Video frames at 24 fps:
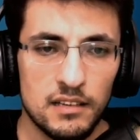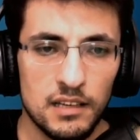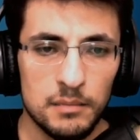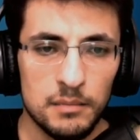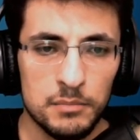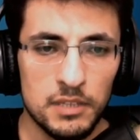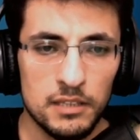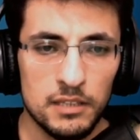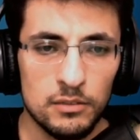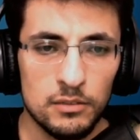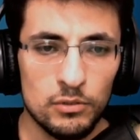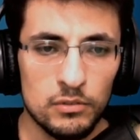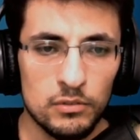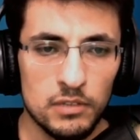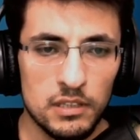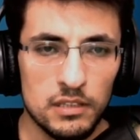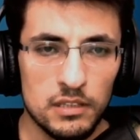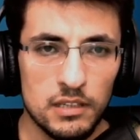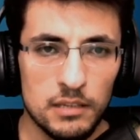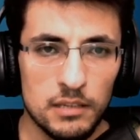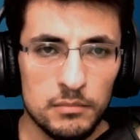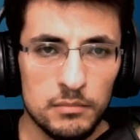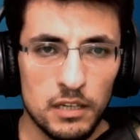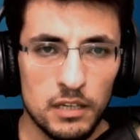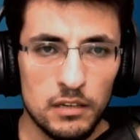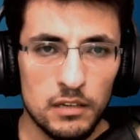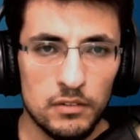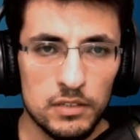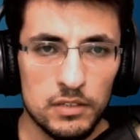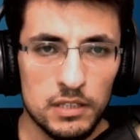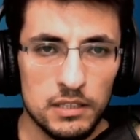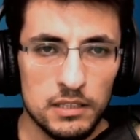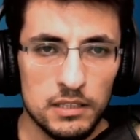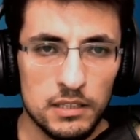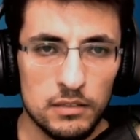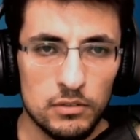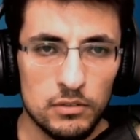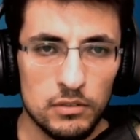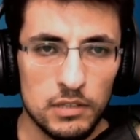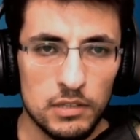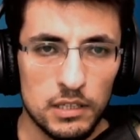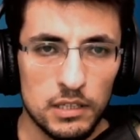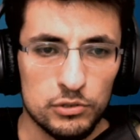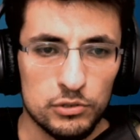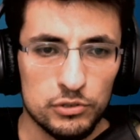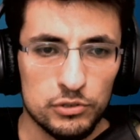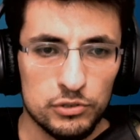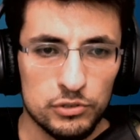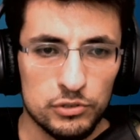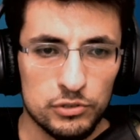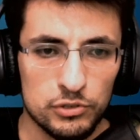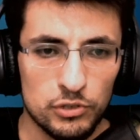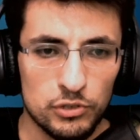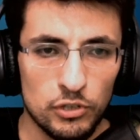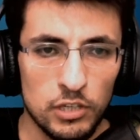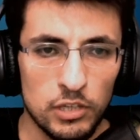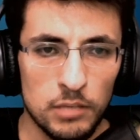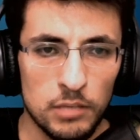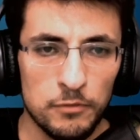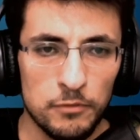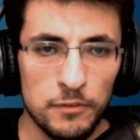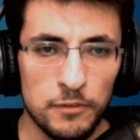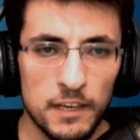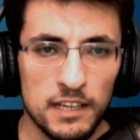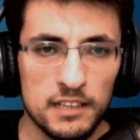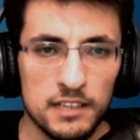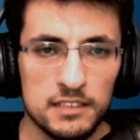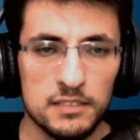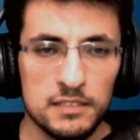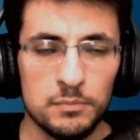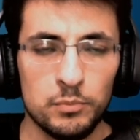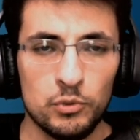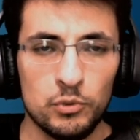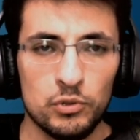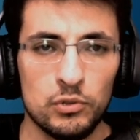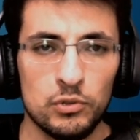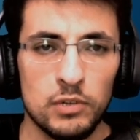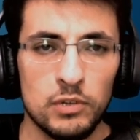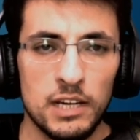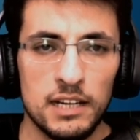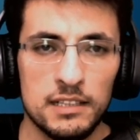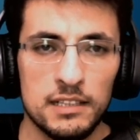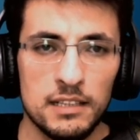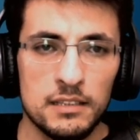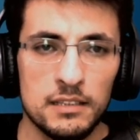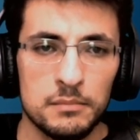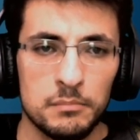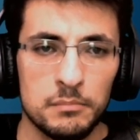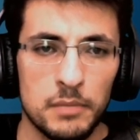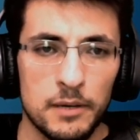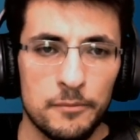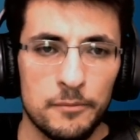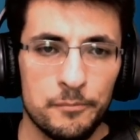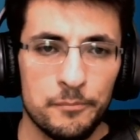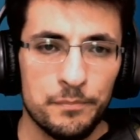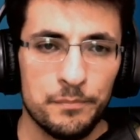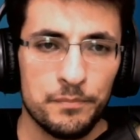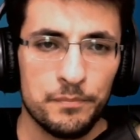Hem geliyorlar hem de havadan geliyorlar. Şöyle bir fake atıp bu kulüye alalım mı?